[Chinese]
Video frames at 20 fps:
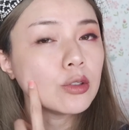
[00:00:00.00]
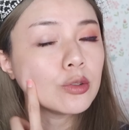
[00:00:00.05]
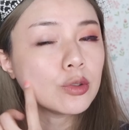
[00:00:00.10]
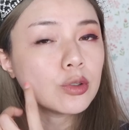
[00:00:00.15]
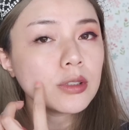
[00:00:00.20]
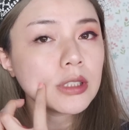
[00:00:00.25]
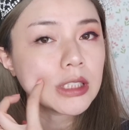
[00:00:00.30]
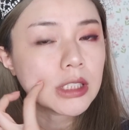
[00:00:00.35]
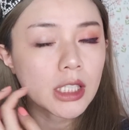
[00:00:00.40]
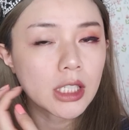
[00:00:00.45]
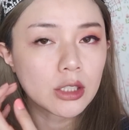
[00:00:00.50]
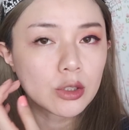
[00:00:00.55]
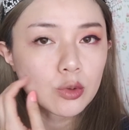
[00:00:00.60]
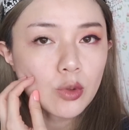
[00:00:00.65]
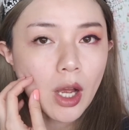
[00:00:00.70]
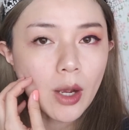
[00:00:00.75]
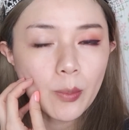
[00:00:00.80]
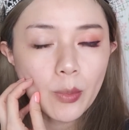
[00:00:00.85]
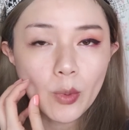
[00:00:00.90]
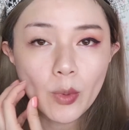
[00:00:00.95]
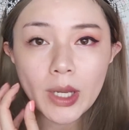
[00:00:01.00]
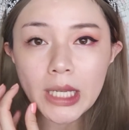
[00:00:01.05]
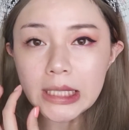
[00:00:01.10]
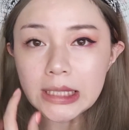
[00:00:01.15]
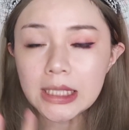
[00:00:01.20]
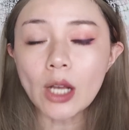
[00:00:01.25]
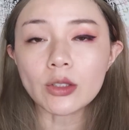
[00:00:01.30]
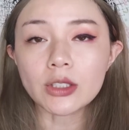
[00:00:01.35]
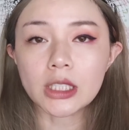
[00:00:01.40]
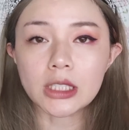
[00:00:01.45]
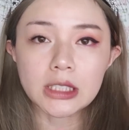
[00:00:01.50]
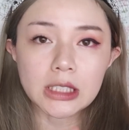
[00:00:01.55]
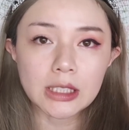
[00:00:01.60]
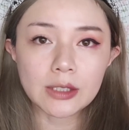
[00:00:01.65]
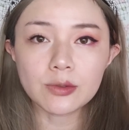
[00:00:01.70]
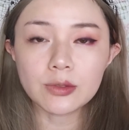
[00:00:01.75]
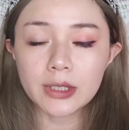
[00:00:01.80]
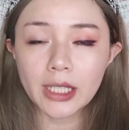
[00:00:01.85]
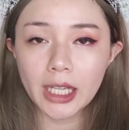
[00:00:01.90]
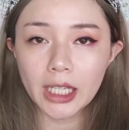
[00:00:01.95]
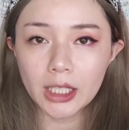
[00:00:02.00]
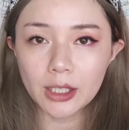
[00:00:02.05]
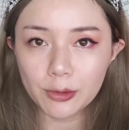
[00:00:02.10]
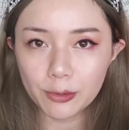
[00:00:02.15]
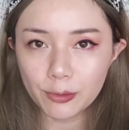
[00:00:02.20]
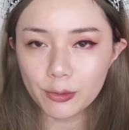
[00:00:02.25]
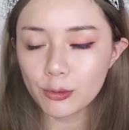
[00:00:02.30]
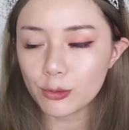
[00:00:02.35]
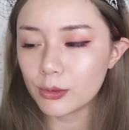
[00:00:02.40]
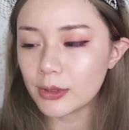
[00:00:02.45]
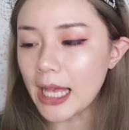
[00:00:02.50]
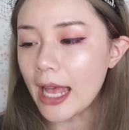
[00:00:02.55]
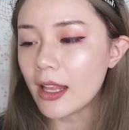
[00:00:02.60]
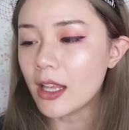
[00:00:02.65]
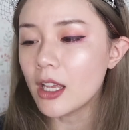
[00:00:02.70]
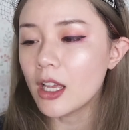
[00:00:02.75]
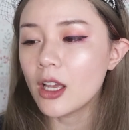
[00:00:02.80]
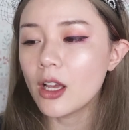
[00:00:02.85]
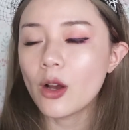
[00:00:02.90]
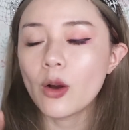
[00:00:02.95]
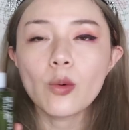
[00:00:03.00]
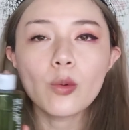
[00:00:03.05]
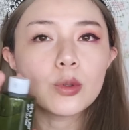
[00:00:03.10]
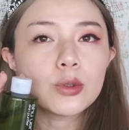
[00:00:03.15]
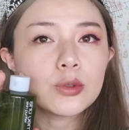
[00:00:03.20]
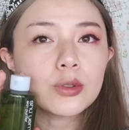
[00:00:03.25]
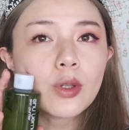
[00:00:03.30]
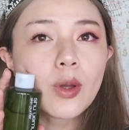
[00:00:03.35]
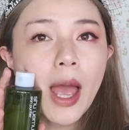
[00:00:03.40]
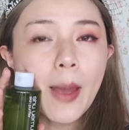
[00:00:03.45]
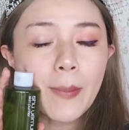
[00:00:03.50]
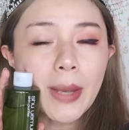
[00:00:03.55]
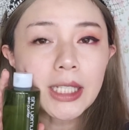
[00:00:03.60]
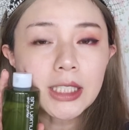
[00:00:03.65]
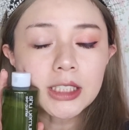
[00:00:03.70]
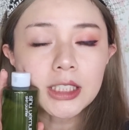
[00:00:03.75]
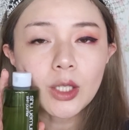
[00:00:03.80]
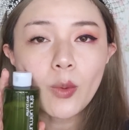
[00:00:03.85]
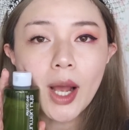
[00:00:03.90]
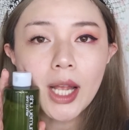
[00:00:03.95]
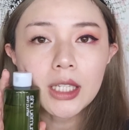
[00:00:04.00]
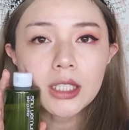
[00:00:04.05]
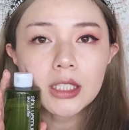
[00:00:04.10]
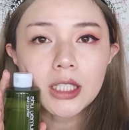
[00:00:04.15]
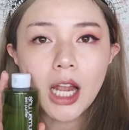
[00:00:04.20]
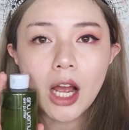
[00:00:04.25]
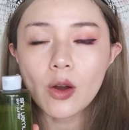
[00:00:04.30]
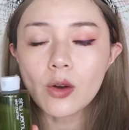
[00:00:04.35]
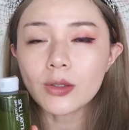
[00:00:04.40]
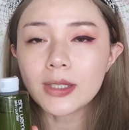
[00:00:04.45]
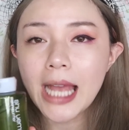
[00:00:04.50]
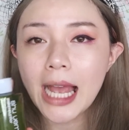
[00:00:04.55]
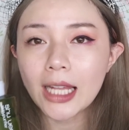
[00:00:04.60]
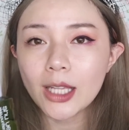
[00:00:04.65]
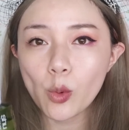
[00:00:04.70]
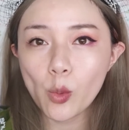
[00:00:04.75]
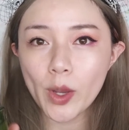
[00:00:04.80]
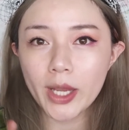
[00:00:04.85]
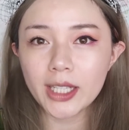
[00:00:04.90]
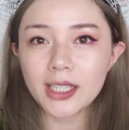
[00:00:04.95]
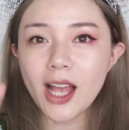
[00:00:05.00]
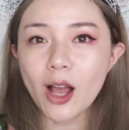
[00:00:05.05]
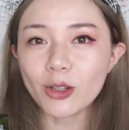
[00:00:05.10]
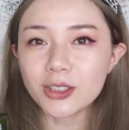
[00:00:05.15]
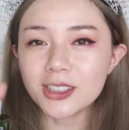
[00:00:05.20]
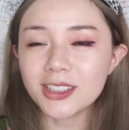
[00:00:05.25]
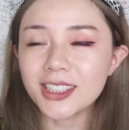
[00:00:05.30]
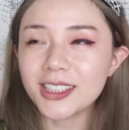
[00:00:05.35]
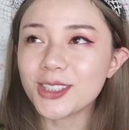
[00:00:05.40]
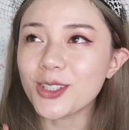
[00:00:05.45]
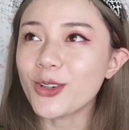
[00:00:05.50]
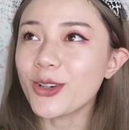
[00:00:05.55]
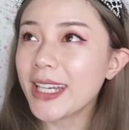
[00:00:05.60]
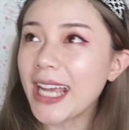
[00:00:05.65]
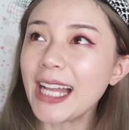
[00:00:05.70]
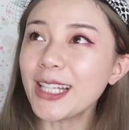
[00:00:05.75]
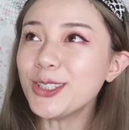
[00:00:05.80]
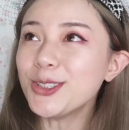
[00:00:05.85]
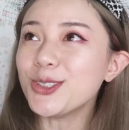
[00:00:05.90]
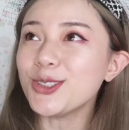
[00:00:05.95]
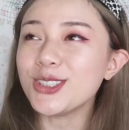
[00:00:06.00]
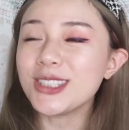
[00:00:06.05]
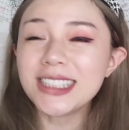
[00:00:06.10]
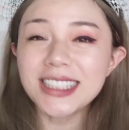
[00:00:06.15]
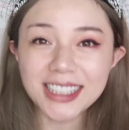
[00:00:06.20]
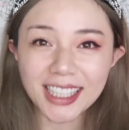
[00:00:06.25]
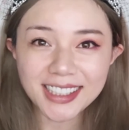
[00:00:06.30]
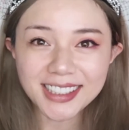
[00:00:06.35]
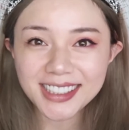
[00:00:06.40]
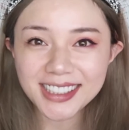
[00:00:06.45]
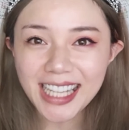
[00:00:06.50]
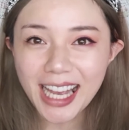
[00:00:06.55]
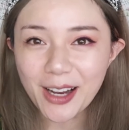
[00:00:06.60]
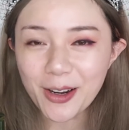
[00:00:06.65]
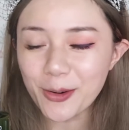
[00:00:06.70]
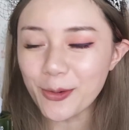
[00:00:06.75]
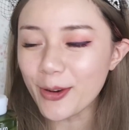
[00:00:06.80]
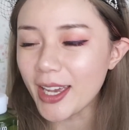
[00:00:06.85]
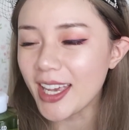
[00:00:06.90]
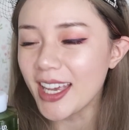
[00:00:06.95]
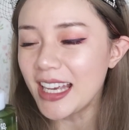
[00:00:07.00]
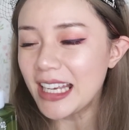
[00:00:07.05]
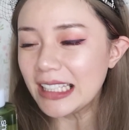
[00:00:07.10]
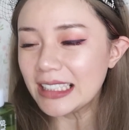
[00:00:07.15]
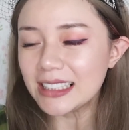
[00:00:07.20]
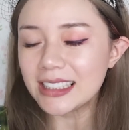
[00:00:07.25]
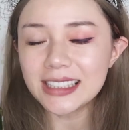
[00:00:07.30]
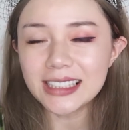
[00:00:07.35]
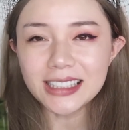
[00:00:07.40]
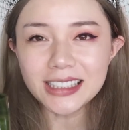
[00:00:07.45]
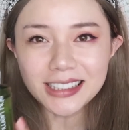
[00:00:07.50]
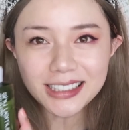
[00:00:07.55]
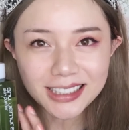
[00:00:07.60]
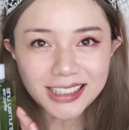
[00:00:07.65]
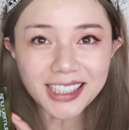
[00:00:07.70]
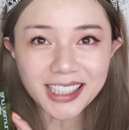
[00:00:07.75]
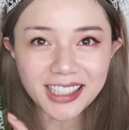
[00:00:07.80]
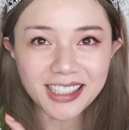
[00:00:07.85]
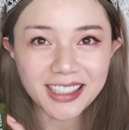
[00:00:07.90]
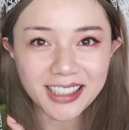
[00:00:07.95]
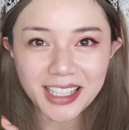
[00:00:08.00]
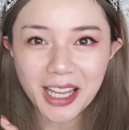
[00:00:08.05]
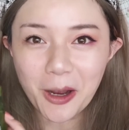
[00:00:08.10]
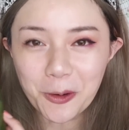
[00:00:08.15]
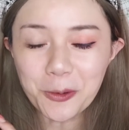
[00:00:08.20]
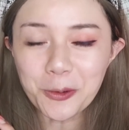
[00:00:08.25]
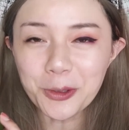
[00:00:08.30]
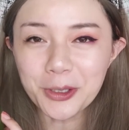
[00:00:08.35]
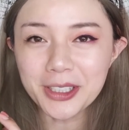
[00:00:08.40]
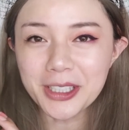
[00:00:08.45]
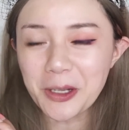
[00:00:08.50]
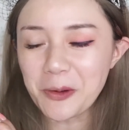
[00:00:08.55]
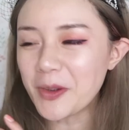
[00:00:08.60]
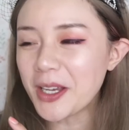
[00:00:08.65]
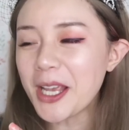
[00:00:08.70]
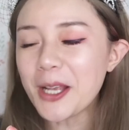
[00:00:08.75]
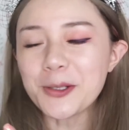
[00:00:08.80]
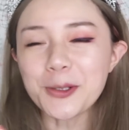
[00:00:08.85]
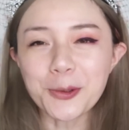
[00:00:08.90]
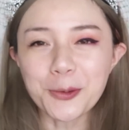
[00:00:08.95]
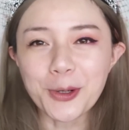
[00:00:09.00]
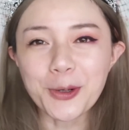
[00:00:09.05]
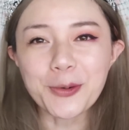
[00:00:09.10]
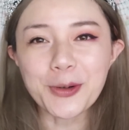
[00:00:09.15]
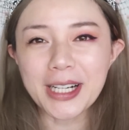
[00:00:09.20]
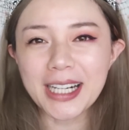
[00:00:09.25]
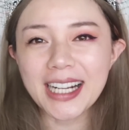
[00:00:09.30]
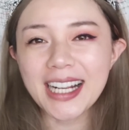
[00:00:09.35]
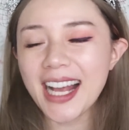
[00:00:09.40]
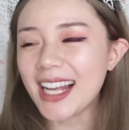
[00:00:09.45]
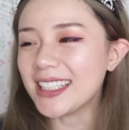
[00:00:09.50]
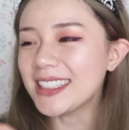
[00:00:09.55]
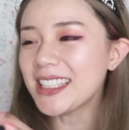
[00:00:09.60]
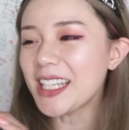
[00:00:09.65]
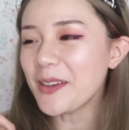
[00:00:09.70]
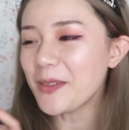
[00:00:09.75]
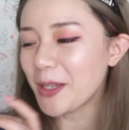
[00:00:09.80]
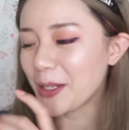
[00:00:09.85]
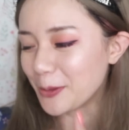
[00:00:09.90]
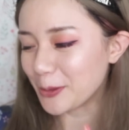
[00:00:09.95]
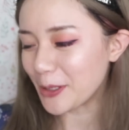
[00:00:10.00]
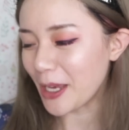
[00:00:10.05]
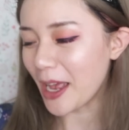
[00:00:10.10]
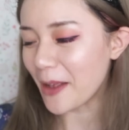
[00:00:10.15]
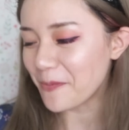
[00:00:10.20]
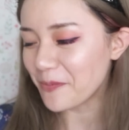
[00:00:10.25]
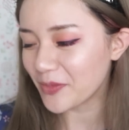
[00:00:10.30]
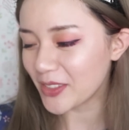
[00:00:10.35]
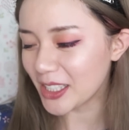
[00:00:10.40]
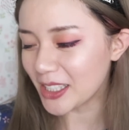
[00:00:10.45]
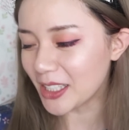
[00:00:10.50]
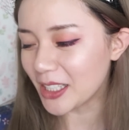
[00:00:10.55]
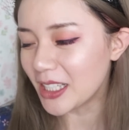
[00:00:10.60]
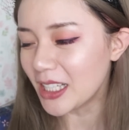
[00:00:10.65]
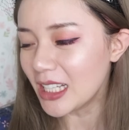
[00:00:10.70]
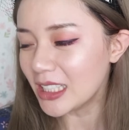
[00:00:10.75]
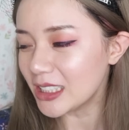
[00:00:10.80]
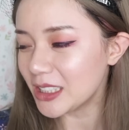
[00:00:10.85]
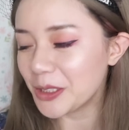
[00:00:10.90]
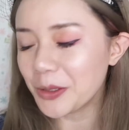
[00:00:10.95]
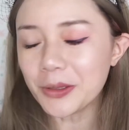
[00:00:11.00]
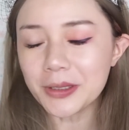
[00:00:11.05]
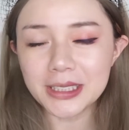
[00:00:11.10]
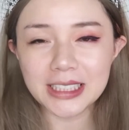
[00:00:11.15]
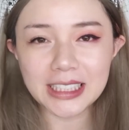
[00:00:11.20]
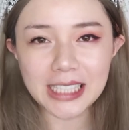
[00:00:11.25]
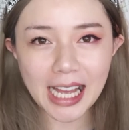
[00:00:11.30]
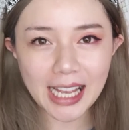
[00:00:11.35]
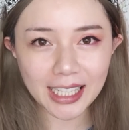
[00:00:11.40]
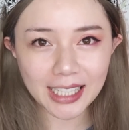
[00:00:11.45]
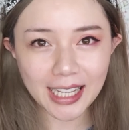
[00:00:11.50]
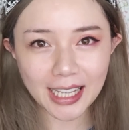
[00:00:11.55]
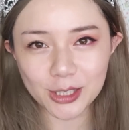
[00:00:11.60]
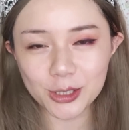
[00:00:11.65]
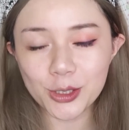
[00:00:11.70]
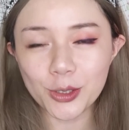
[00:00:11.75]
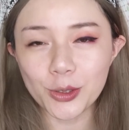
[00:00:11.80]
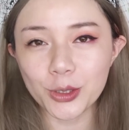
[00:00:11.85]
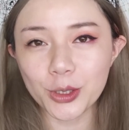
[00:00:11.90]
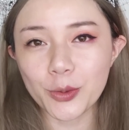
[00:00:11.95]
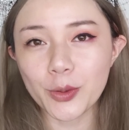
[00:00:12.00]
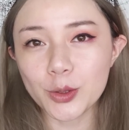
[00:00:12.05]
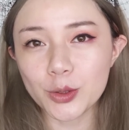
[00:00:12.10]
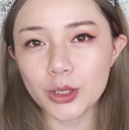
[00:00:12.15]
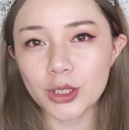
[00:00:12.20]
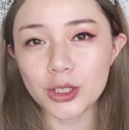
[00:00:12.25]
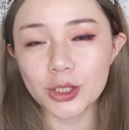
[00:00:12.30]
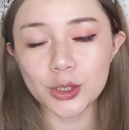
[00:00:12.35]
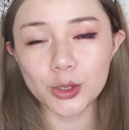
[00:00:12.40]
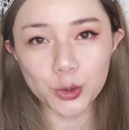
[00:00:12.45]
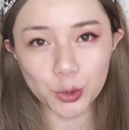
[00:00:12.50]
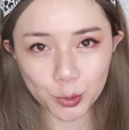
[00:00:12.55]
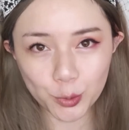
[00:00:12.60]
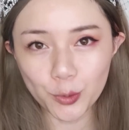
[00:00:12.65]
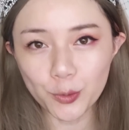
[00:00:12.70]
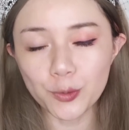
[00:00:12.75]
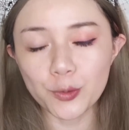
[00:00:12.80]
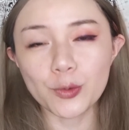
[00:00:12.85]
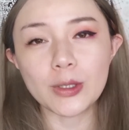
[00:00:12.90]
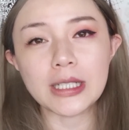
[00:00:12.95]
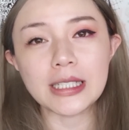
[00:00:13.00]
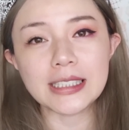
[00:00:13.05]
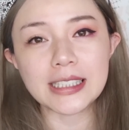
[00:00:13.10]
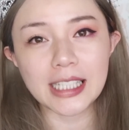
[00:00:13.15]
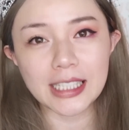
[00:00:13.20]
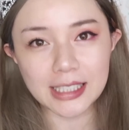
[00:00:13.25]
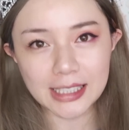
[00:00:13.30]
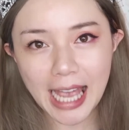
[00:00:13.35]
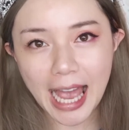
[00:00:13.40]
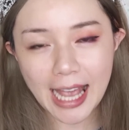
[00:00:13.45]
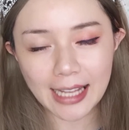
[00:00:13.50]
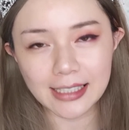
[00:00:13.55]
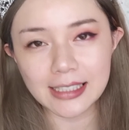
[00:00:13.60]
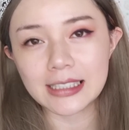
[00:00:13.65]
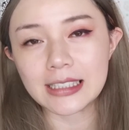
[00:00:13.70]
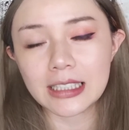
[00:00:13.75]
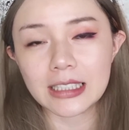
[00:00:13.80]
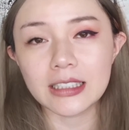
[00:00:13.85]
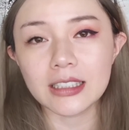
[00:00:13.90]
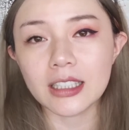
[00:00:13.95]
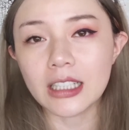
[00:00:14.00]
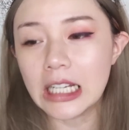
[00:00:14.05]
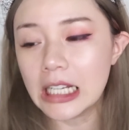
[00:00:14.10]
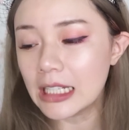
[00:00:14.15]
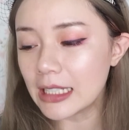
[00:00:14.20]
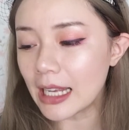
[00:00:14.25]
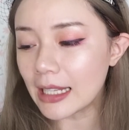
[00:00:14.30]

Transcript: 去卸妆不会造成肌肤的一个负担，我觉得还蛮喜欢的。然后它的味道是那种柑橘生姜味，其实是很疗愈的。我们可以去闻闻看这一瓶，我觉得它真的使用起来感受你会觉得是舒服而且是安心的。